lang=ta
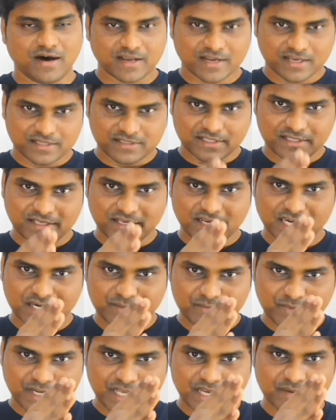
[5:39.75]
ஆறாம் தேதி
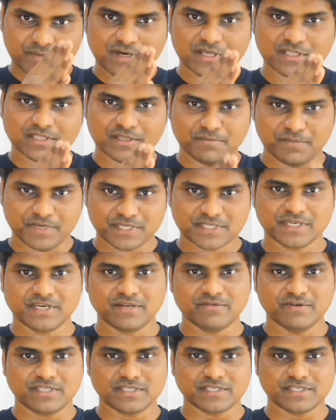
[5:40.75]
கண்டுபிடிக்கப்பட்ட அந்த மிஷினை